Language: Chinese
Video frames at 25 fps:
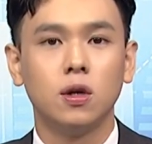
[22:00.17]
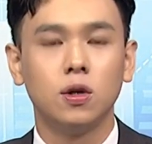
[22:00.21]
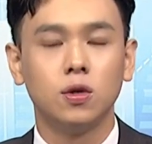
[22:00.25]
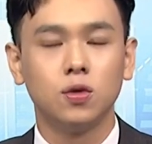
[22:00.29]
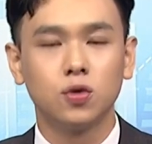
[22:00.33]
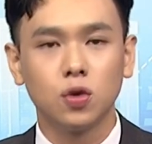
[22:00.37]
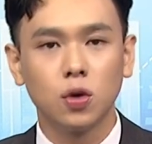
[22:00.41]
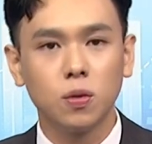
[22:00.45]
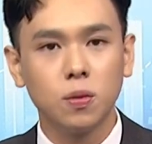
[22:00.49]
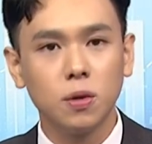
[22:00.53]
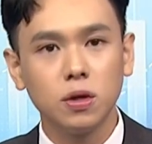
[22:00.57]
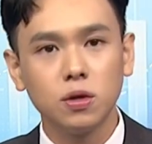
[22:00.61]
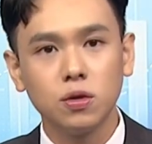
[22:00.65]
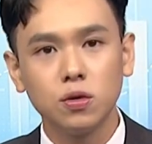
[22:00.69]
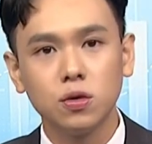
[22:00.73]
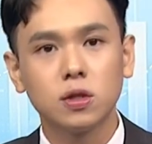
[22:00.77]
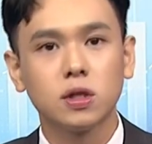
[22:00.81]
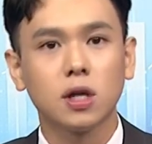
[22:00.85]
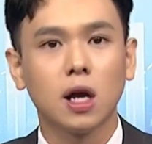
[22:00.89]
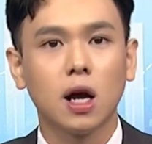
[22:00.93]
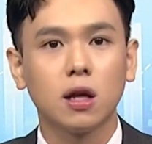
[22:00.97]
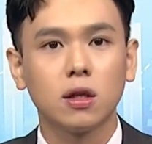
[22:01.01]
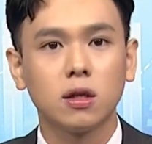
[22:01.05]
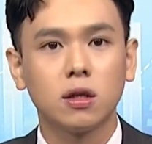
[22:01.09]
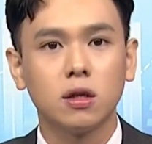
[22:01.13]
随便去
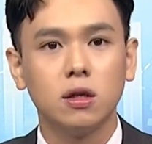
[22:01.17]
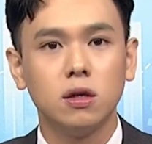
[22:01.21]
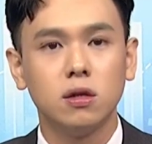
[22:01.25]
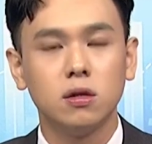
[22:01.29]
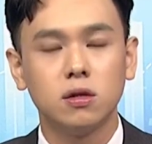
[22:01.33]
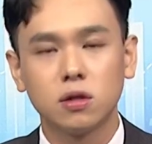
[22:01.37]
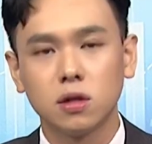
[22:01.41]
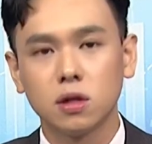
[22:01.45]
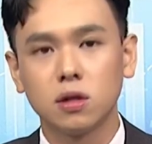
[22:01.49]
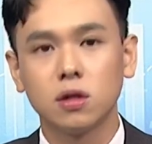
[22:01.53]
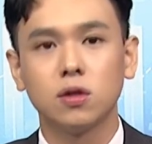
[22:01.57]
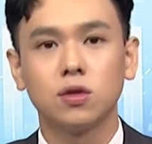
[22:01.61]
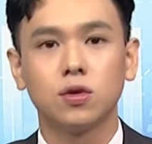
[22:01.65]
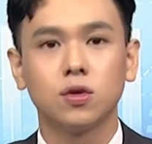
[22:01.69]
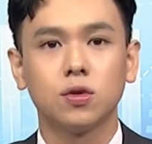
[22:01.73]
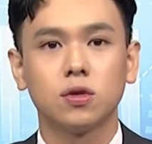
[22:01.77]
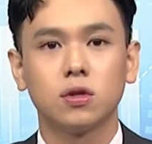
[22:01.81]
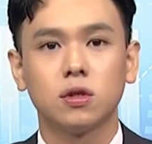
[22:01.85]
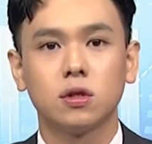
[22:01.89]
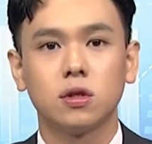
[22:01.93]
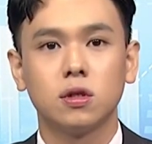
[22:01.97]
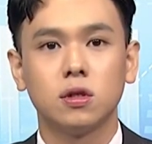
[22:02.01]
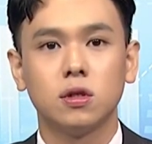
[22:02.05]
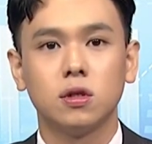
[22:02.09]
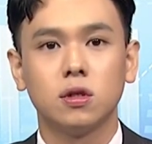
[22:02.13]
杀低，真的就
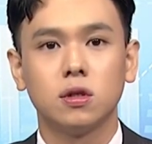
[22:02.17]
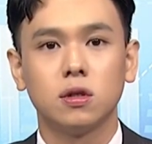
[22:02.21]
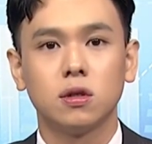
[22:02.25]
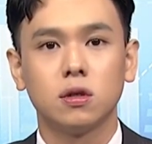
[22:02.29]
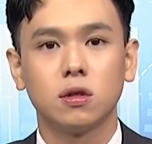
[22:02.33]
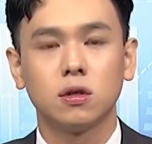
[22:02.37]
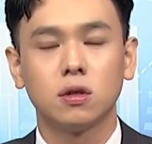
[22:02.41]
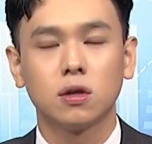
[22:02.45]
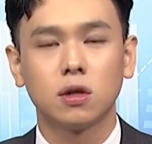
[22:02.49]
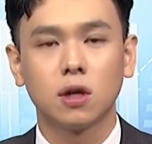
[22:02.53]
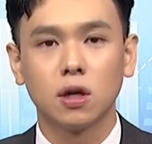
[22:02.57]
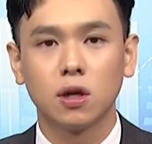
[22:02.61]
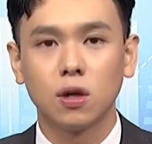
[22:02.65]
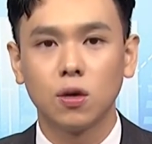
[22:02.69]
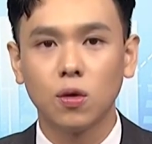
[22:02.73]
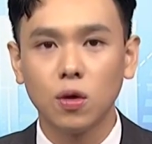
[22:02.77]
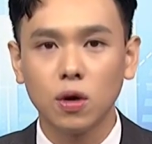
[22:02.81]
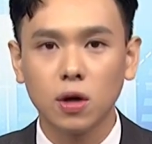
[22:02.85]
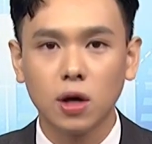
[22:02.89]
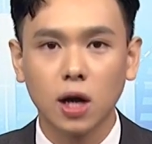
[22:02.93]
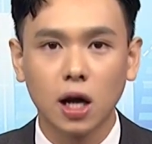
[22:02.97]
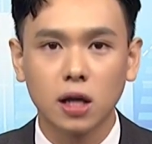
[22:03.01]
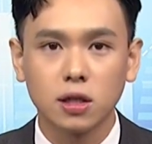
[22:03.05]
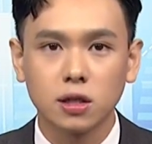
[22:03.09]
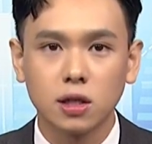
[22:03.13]
是可能会
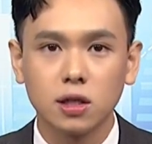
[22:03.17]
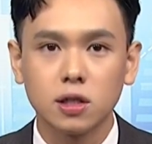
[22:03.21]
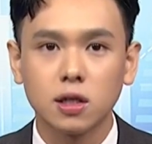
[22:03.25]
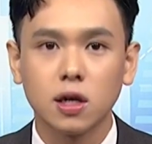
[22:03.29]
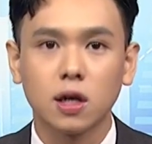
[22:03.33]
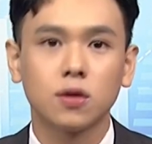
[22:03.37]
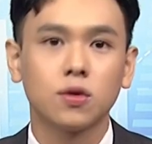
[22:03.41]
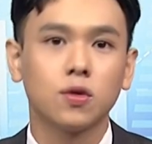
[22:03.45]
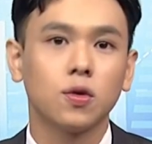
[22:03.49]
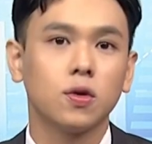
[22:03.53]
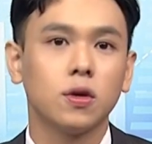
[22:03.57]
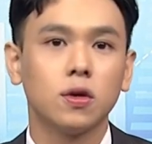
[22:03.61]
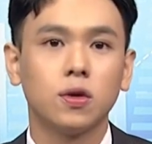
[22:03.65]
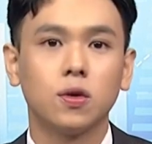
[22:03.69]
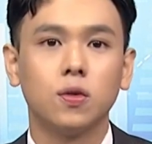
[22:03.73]
砍在相对的